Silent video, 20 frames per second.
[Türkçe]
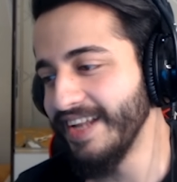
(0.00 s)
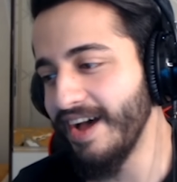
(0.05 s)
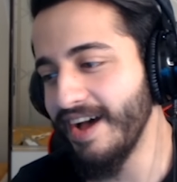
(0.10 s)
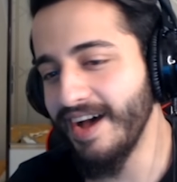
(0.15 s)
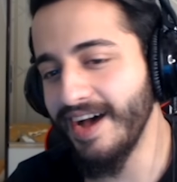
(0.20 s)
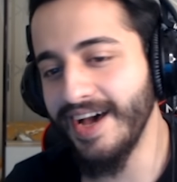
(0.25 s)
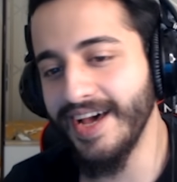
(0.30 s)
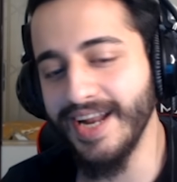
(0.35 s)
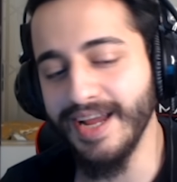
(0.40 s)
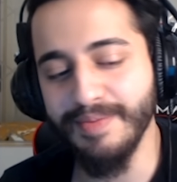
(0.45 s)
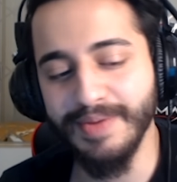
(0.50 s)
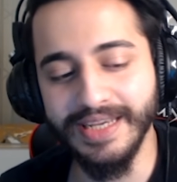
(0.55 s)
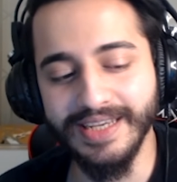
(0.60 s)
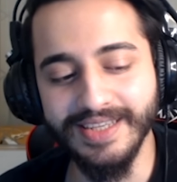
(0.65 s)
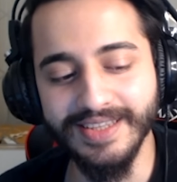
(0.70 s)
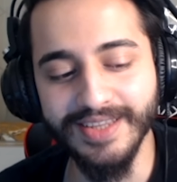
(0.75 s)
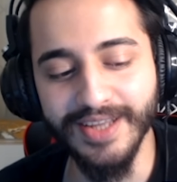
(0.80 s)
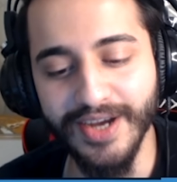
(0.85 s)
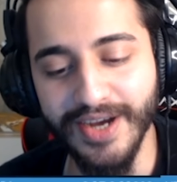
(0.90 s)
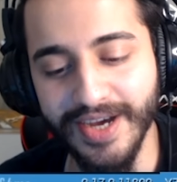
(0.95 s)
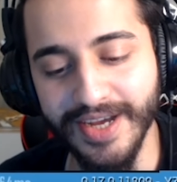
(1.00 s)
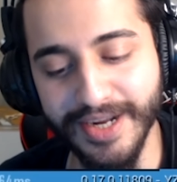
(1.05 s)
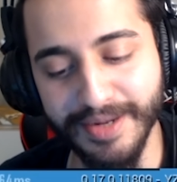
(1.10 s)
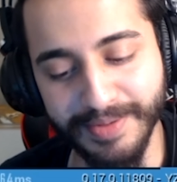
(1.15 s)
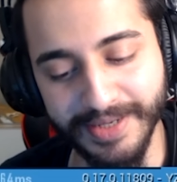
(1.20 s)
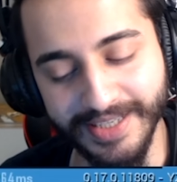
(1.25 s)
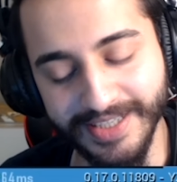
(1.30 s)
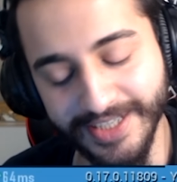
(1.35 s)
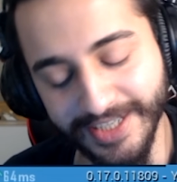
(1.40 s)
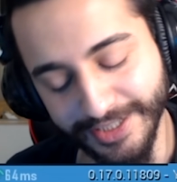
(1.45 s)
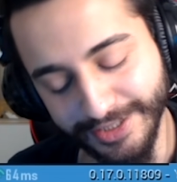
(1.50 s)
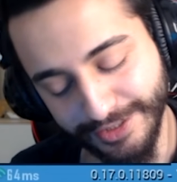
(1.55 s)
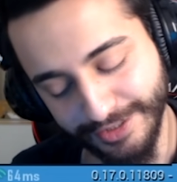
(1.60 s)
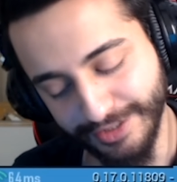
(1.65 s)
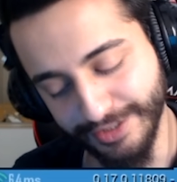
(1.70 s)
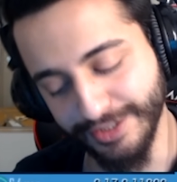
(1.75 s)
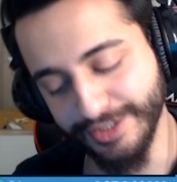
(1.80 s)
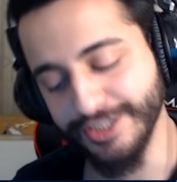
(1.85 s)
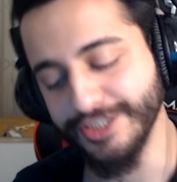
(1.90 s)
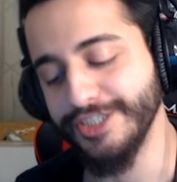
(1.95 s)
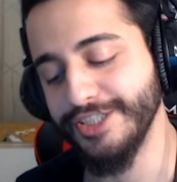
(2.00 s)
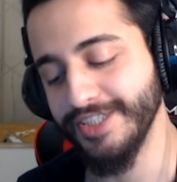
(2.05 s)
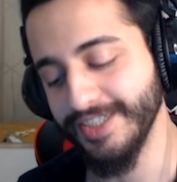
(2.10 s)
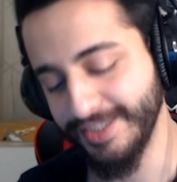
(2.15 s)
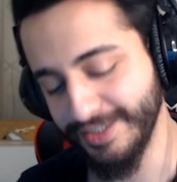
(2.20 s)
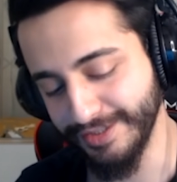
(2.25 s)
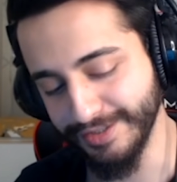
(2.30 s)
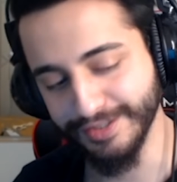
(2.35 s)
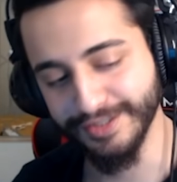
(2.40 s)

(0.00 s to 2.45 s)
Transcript: No Arabic, no Arabic, yes Turkish, yes